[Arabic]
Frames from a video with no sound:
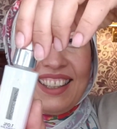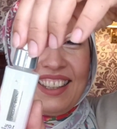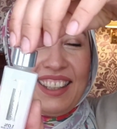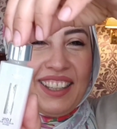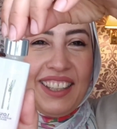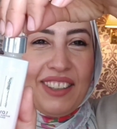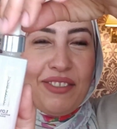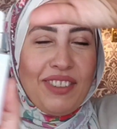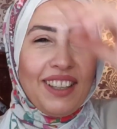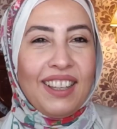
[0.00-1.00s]

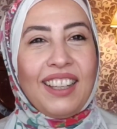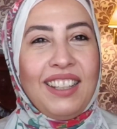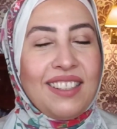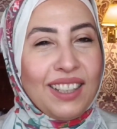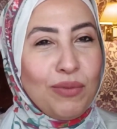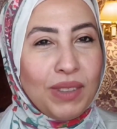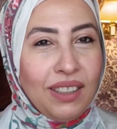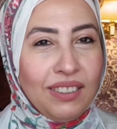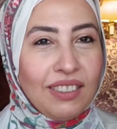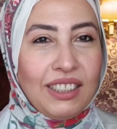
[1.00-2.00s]
آه فالسيرم
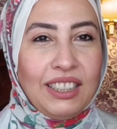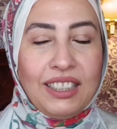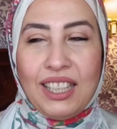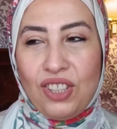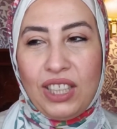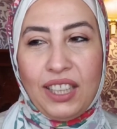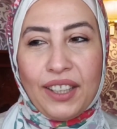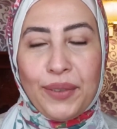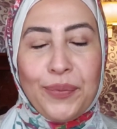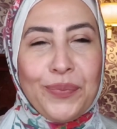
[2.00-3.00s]
ده آه عشانك